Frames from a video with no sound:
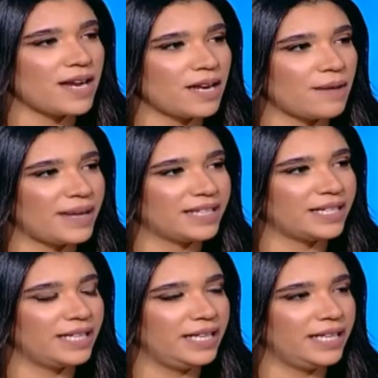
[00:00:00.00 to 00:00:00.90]
اللي بقت
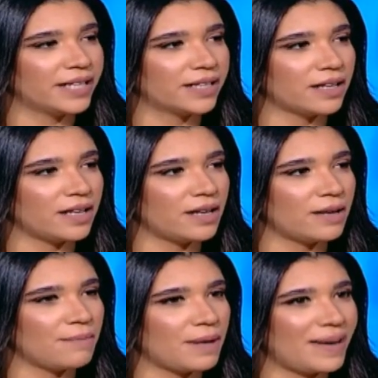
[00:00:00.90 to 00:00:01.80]
تجيلك
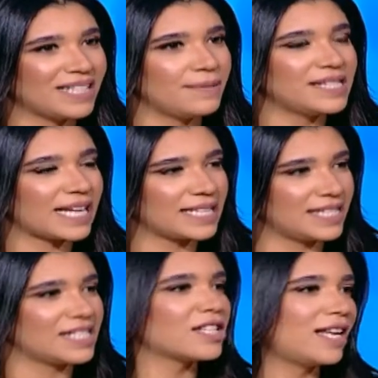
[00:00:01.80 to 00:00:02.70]
آه، بعد ما انت
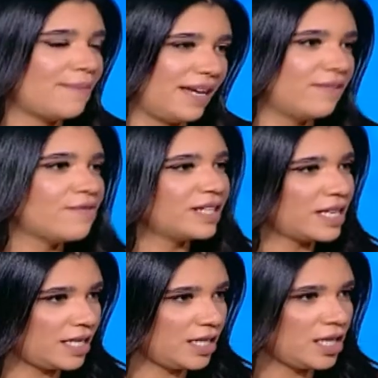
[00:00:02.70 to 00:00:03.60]
خسيتي خلي بالك في
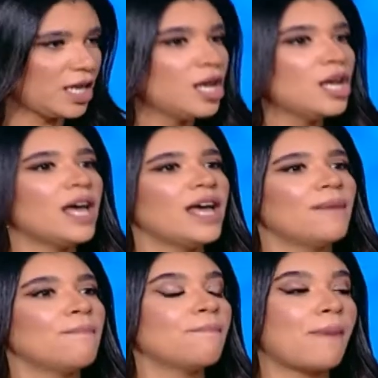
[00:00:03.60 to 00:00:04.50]
فنانين
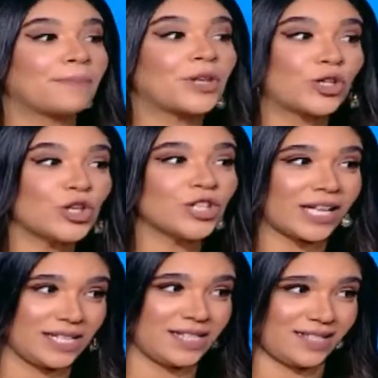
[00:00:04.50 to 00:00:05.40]
ما بترضاش
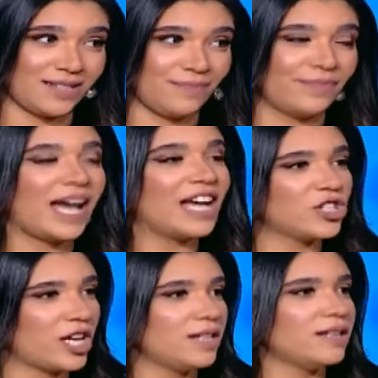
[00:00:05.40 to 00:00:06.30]
تخس
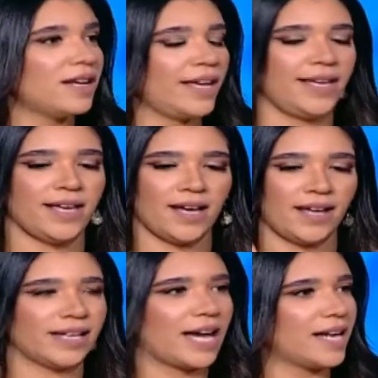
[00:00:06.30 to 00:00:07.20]
عشان هي
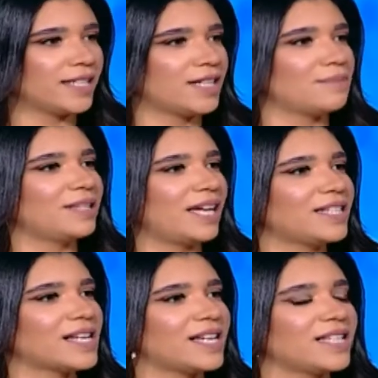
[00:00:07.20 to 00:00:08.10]
الكاركتر
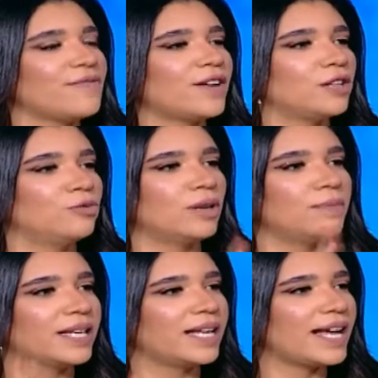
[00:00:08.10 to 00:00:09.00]
بتاعتها كده فالادوار
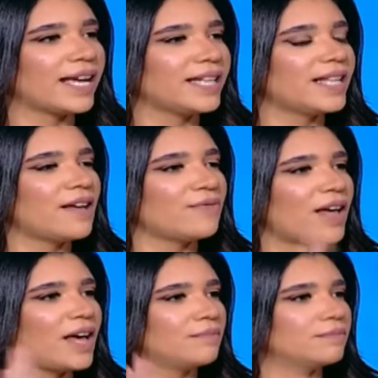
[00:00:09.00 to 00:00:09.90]
بتجيلها كده ف...
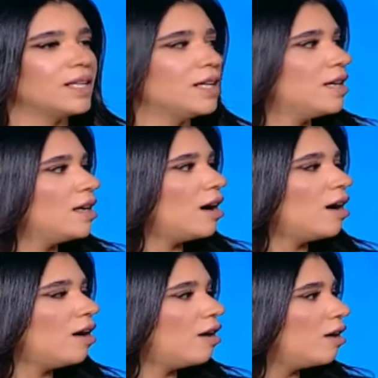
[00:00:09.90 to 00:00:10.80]
والناس آه كمان
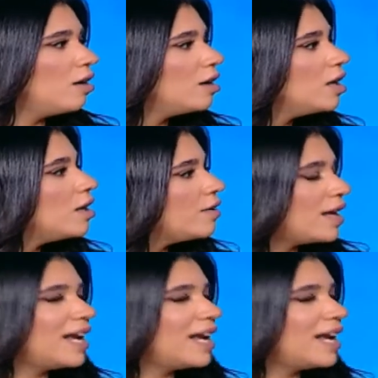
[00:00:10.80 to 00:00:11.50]
بتبقى آه. حابه الشكل ده